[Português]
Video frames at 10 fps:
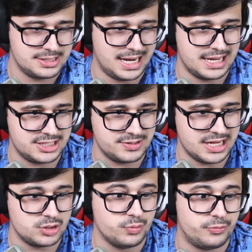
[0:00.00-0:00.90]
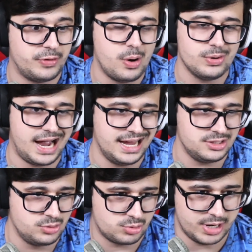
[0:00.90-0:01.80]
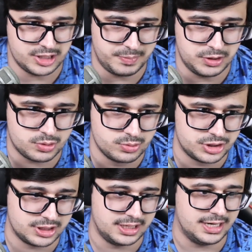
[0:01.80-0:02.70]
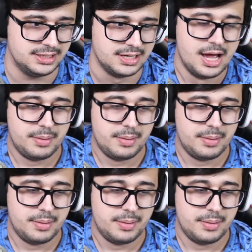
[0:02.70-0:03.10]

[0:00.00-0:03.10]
sei lá, se fizesse um Fall Guys do Crash Bandicoot, tá ligado?